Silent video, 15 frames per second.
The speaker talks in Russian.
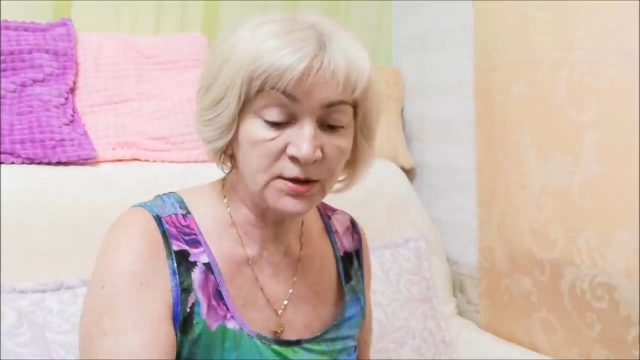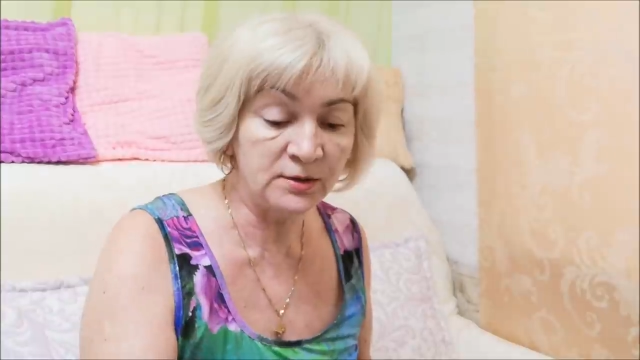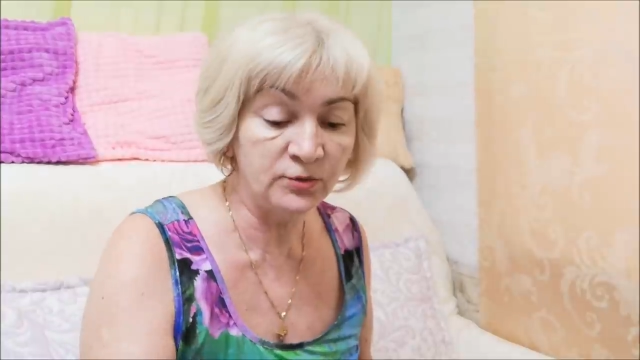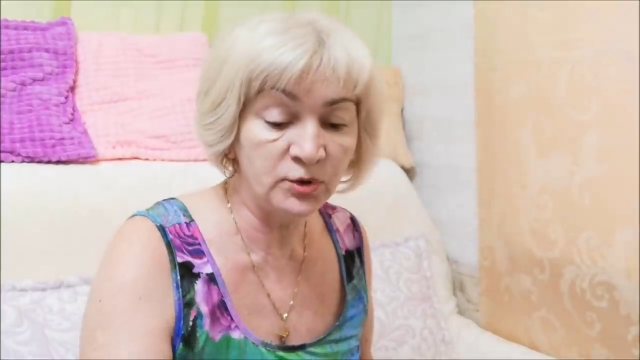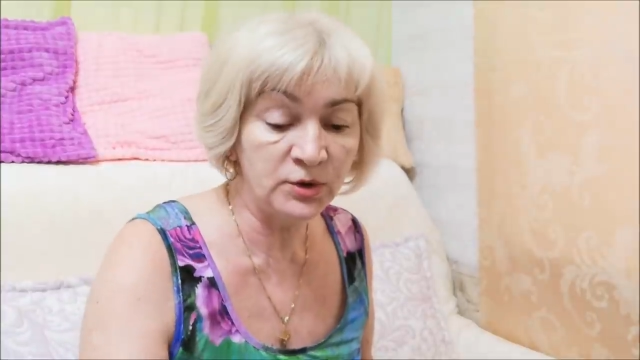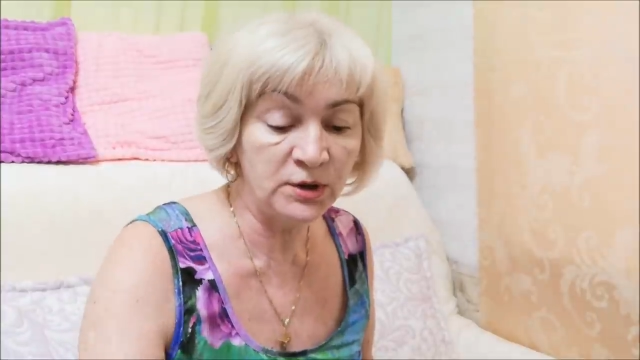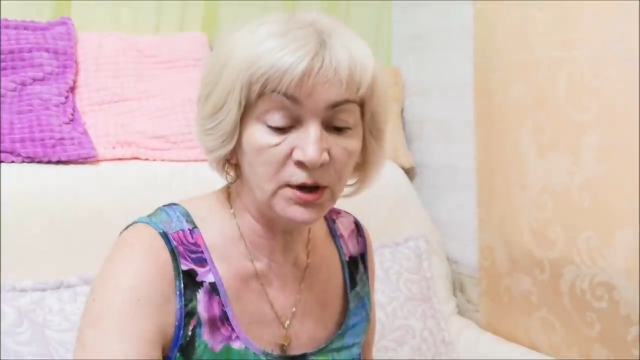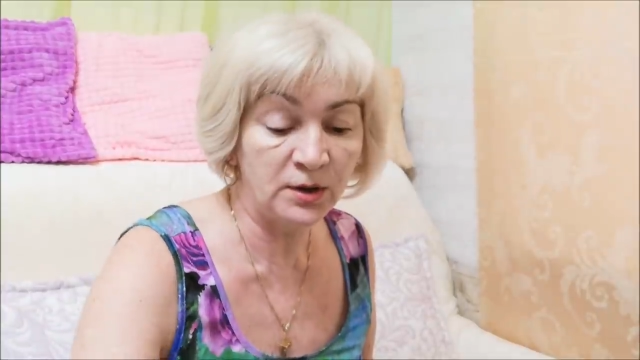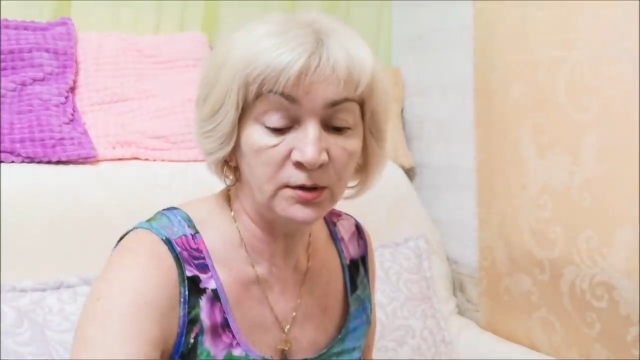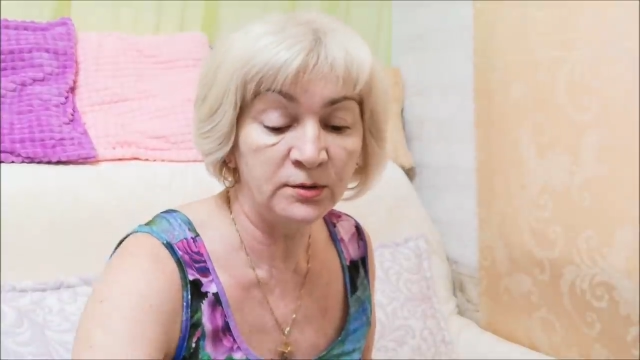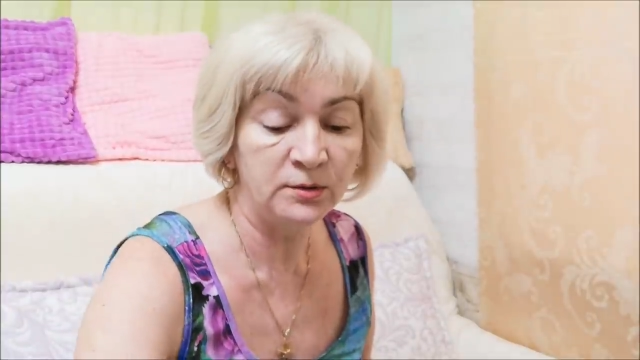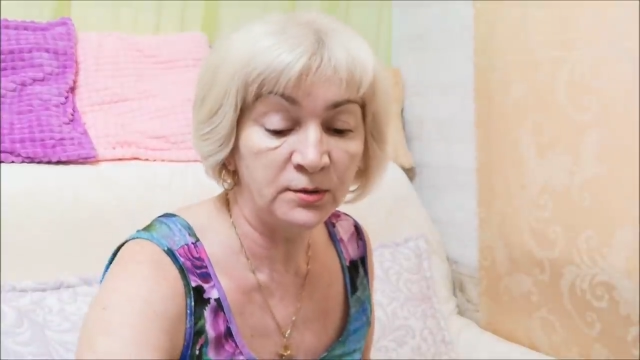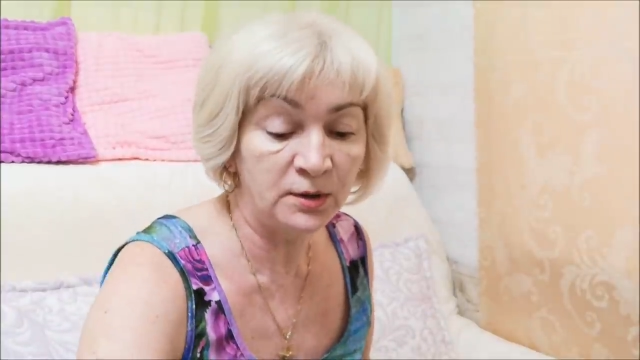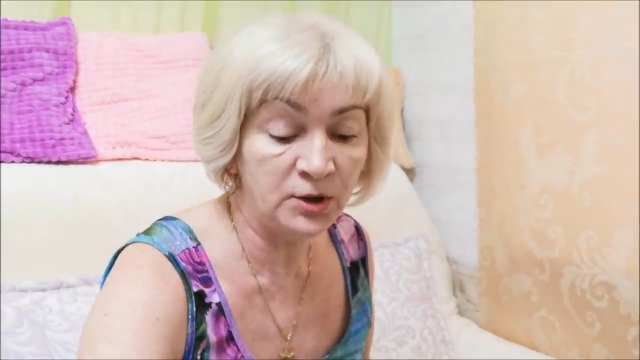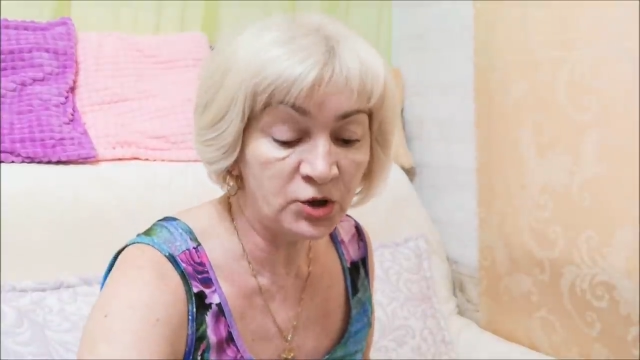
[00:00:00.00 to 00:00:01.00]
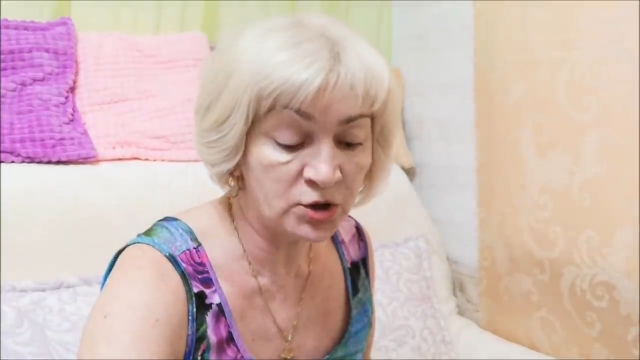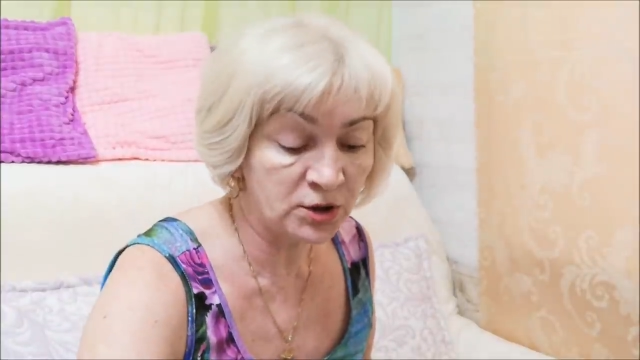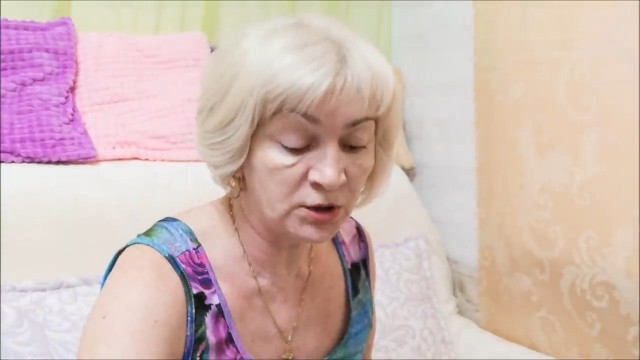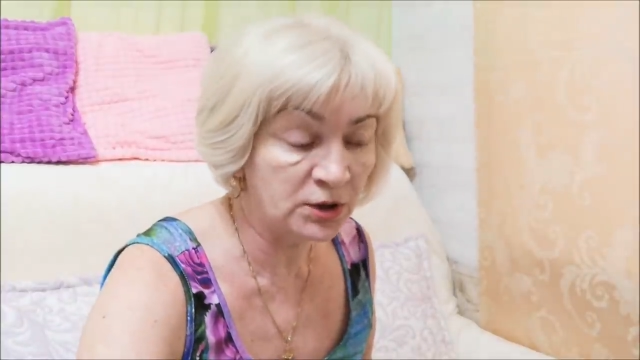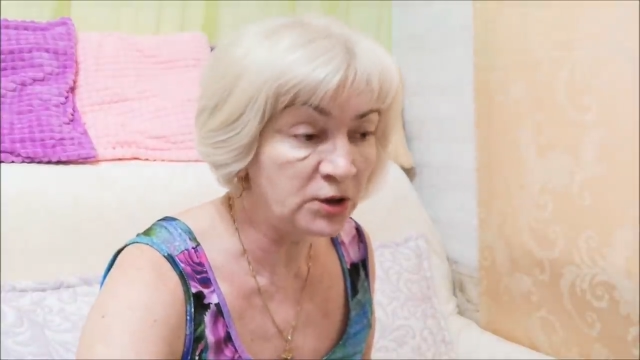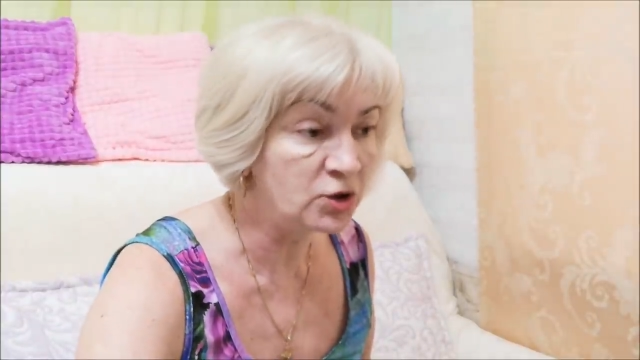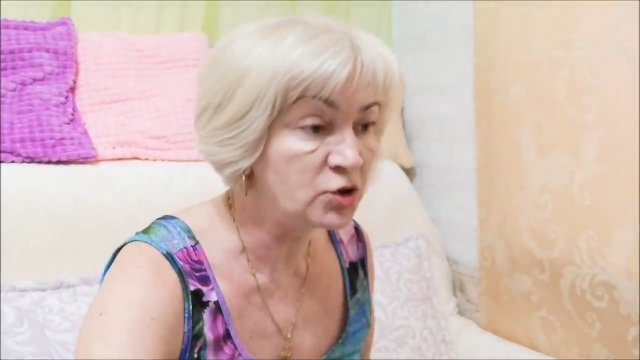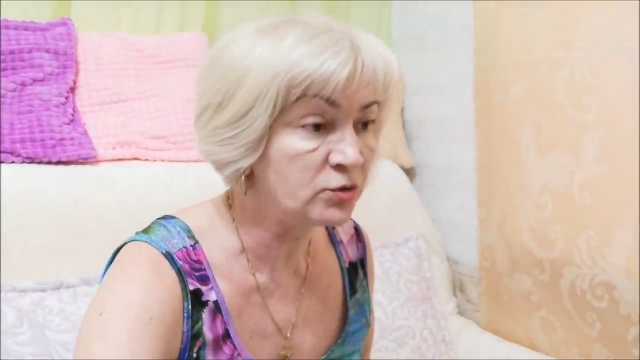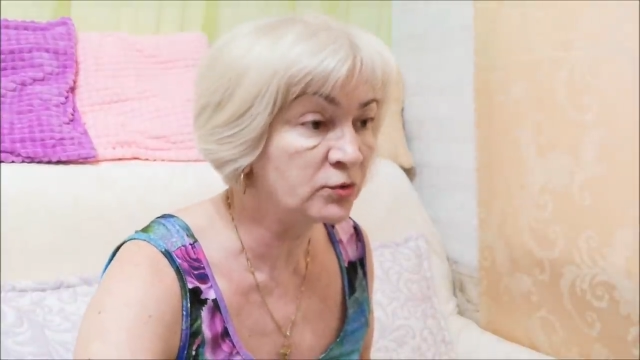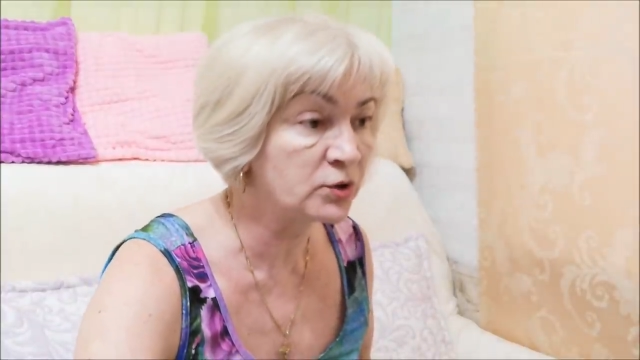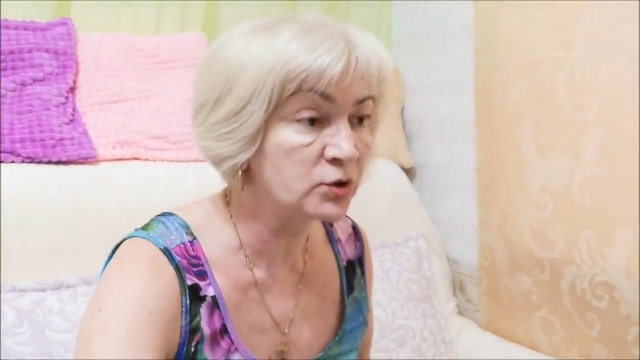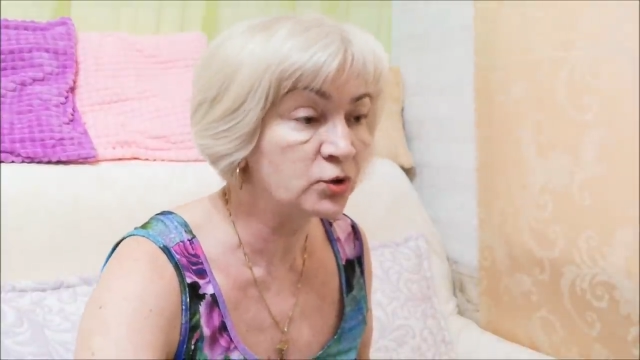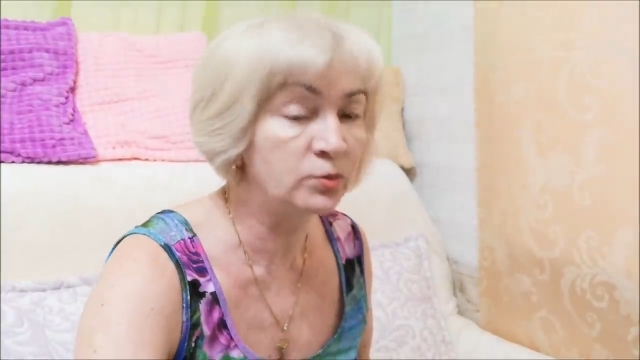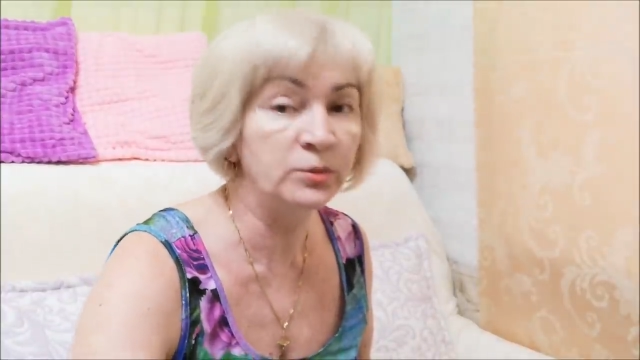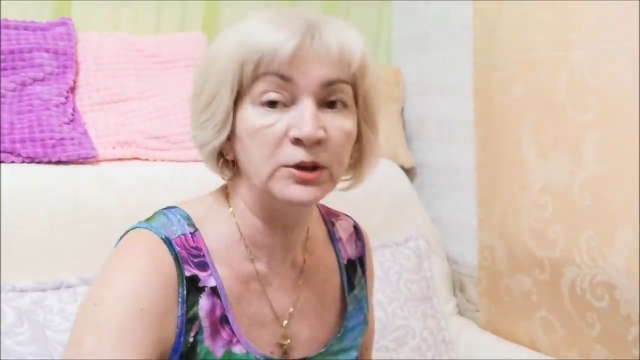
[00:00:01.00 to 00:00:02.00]
Сегодня решила
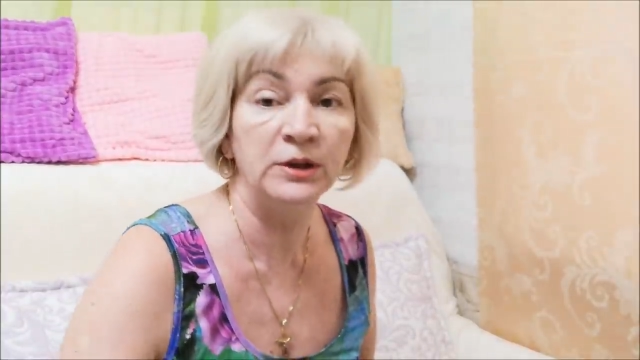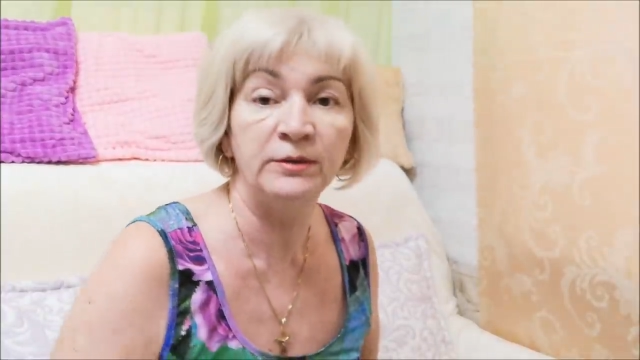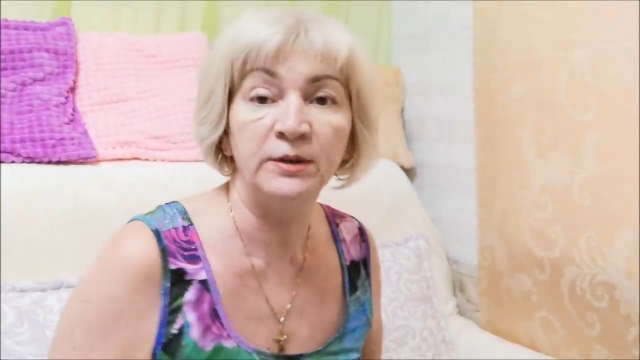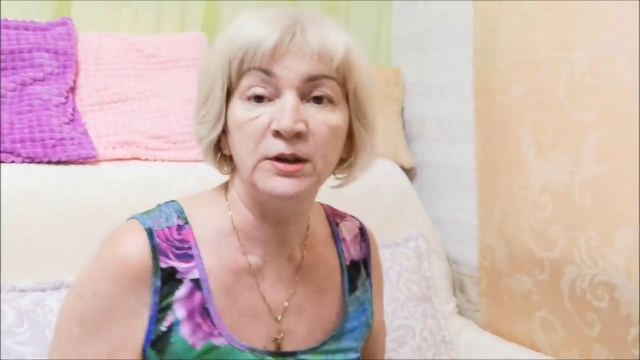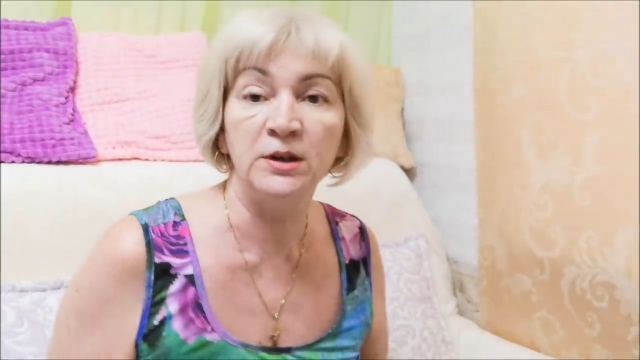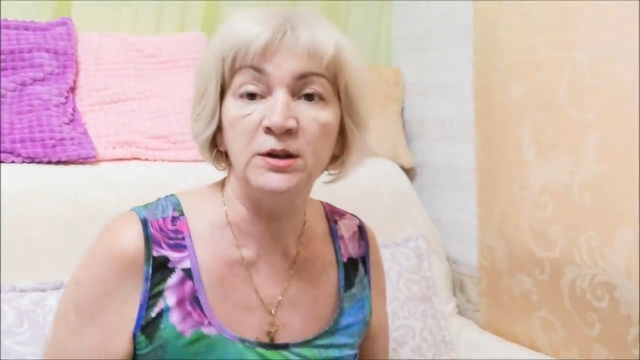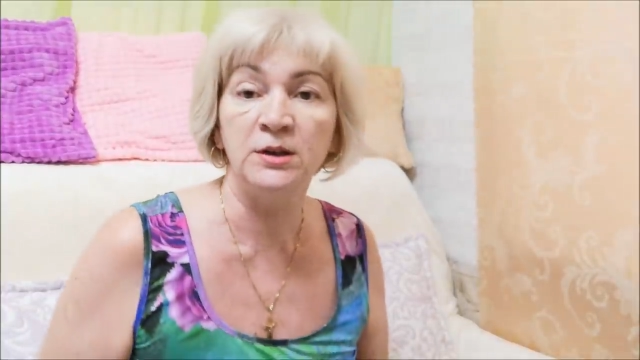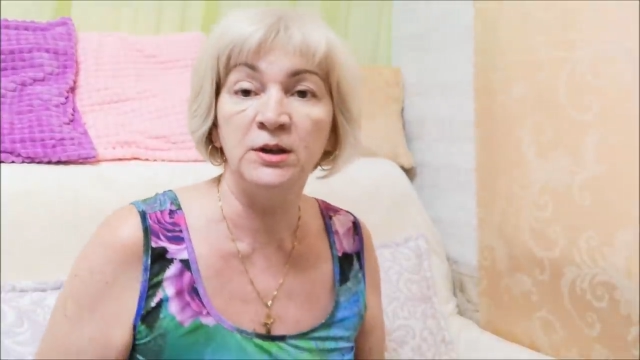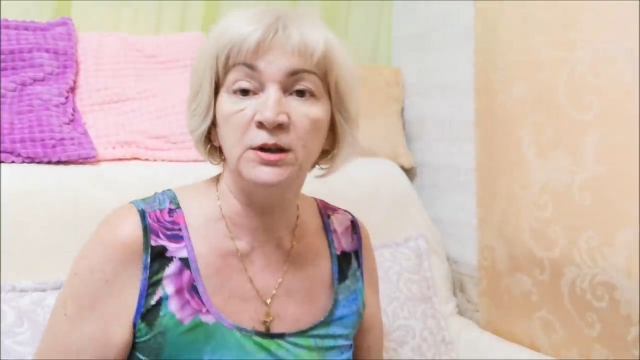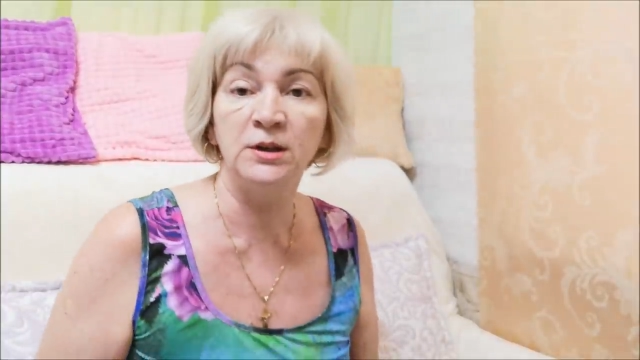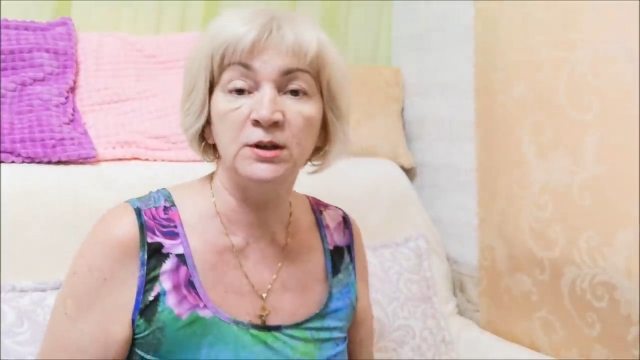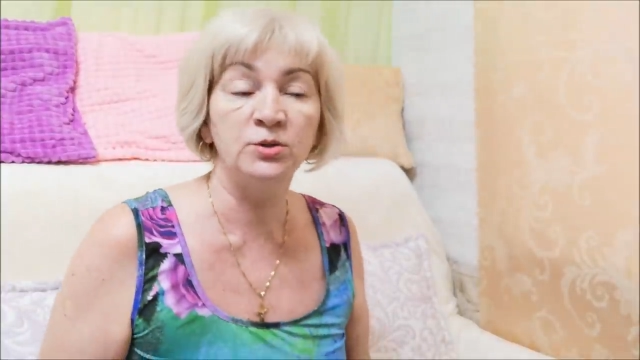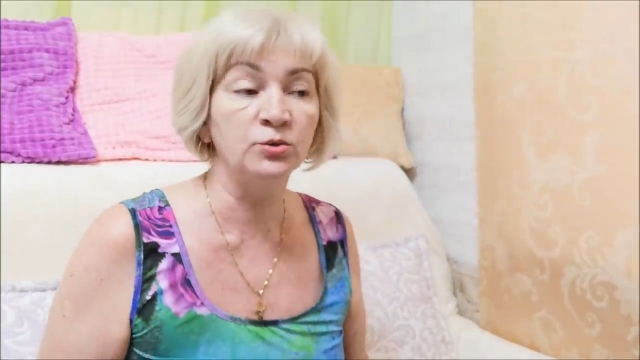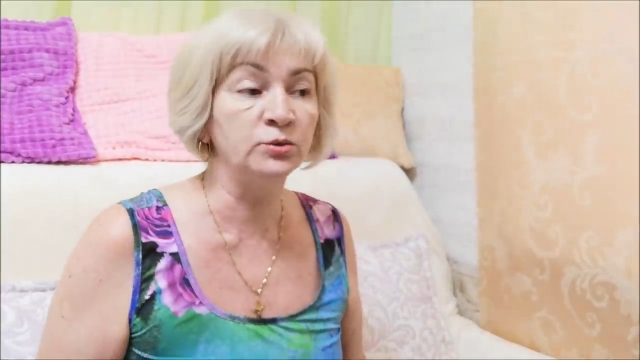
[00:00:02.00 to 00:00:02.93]
ничего особенного не делать.